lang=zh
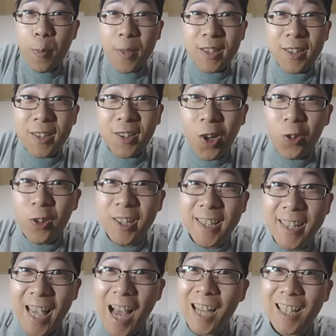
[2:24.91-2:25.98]
我们中
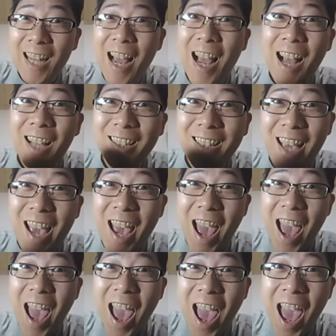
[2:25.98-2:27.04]
奖啦，
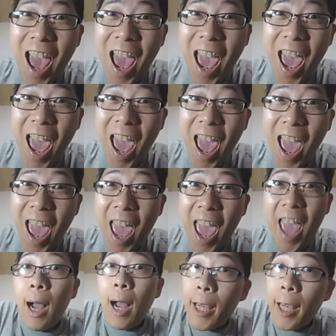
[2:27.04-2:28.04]
耶！